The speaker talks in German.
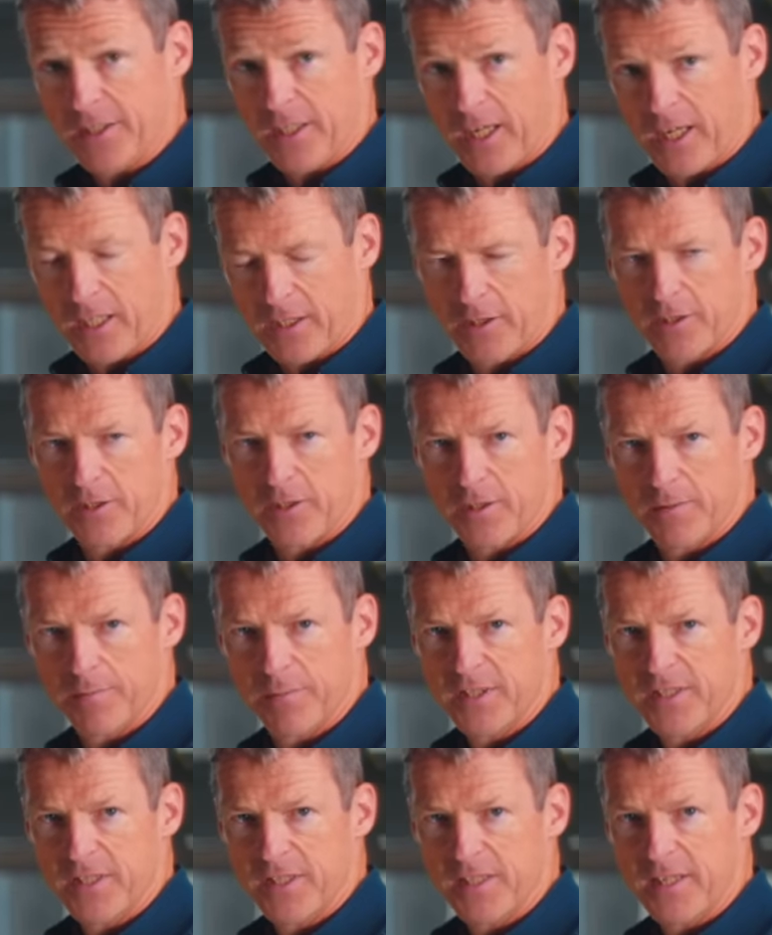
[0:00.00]
die halt ein
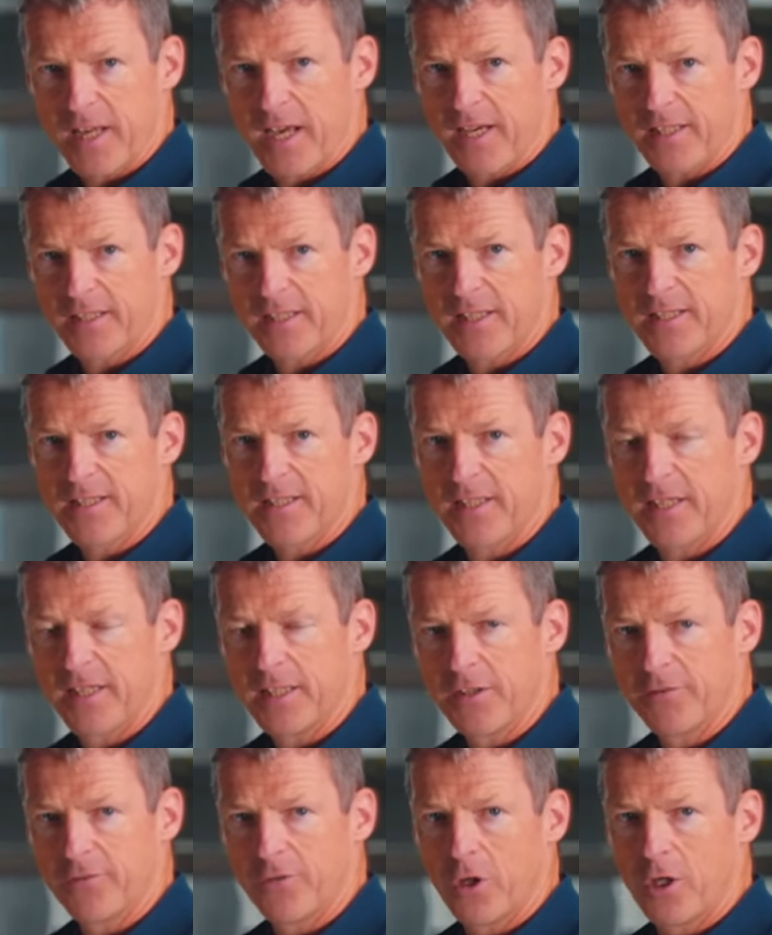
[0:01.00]
bisschen härter ins
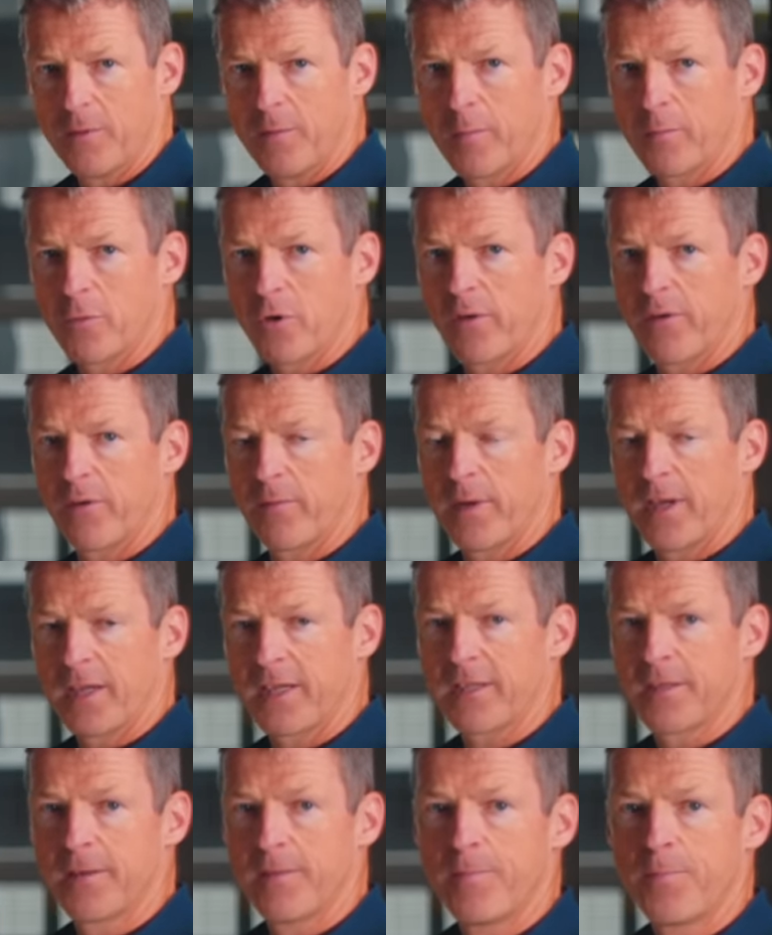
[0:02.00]
Gelände wollen mit dem
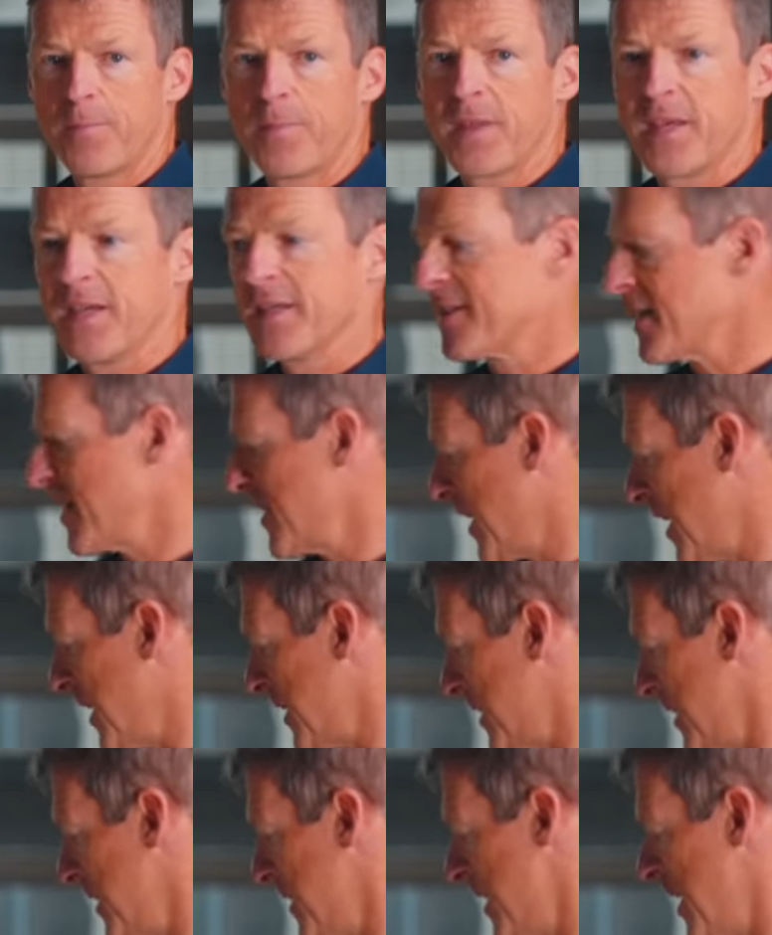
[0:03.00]
Gravelbike, ist ein
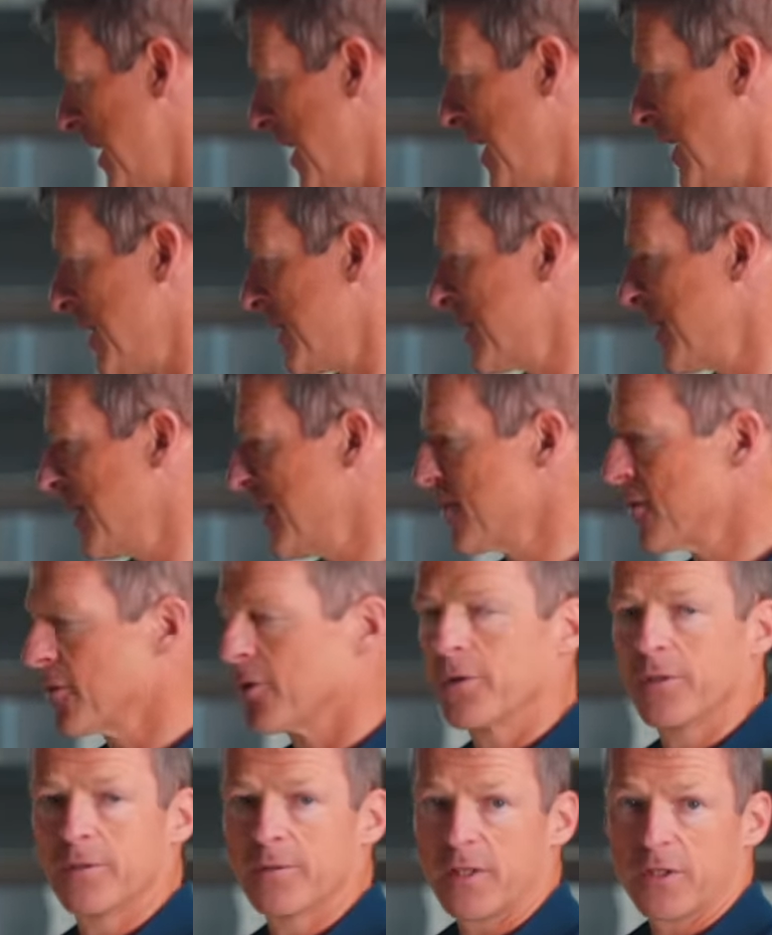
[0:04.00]
Rad dieser Art
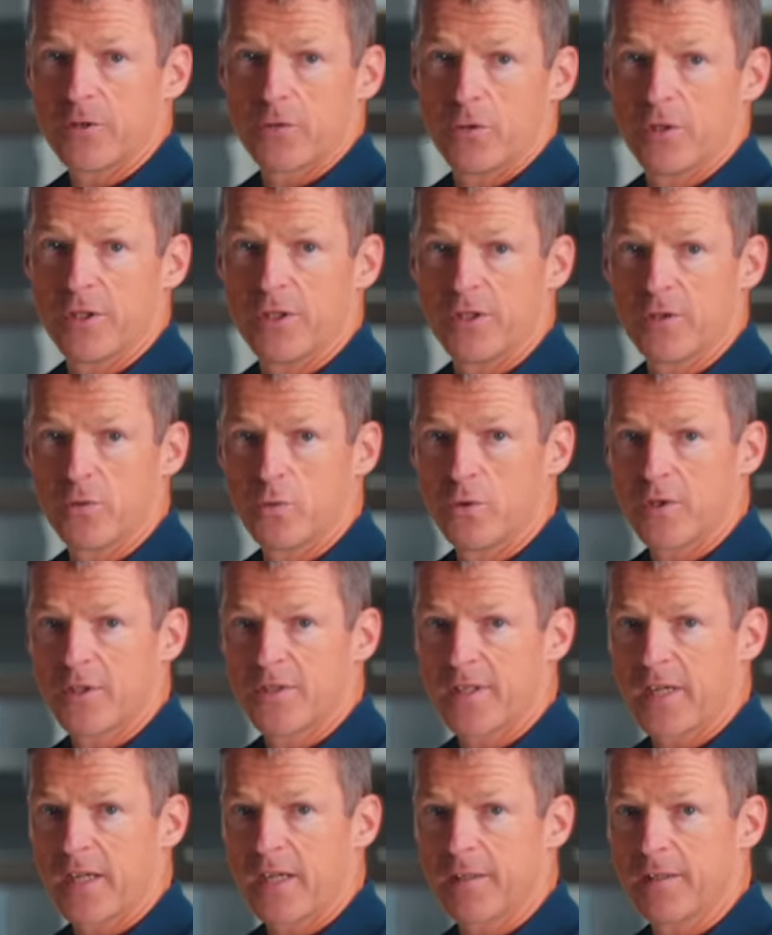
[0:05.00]
also natürlich eine gute
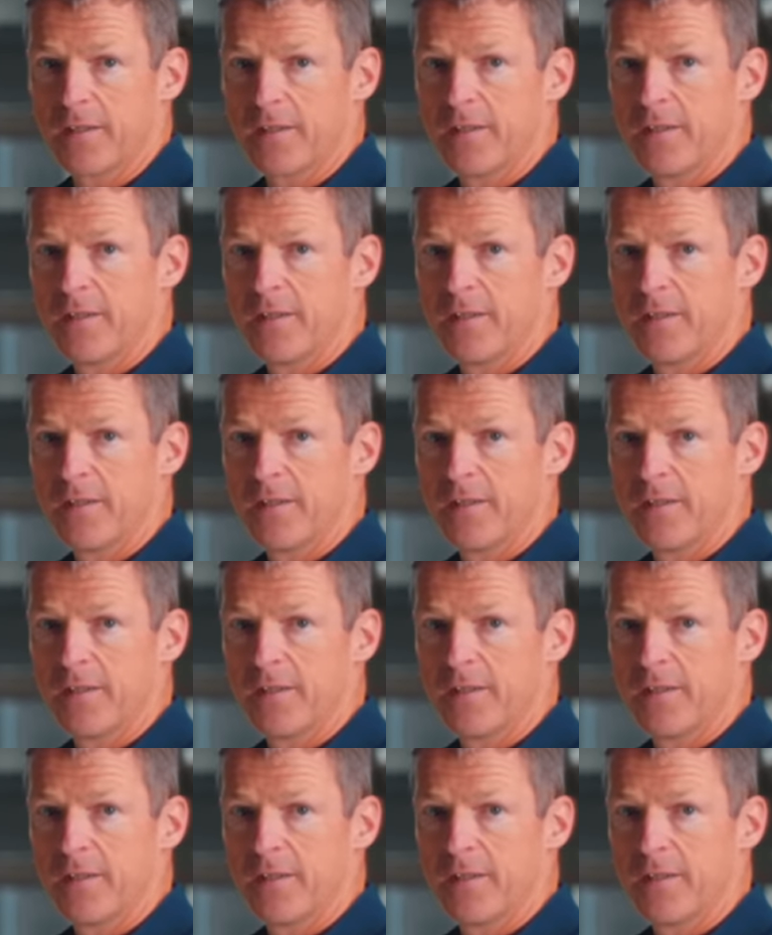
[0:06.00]
Sache.